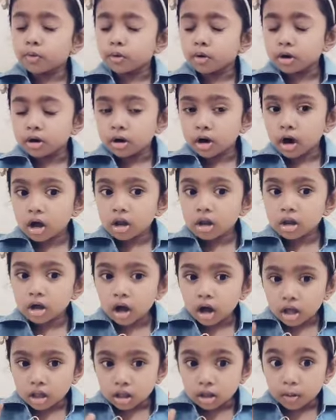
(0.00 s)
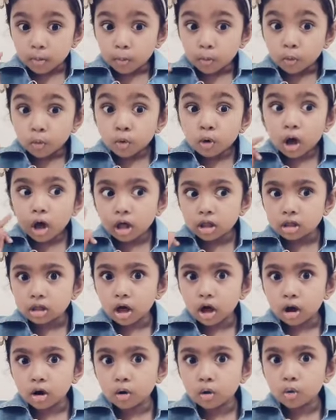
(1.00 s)
ஒரு நாள் அந்த மூணாம்
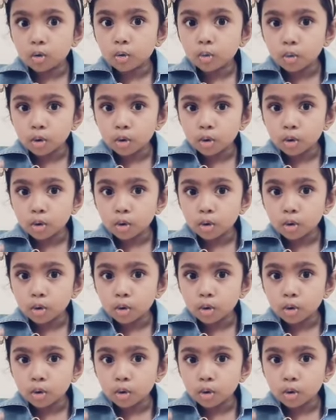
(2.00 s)
நாள்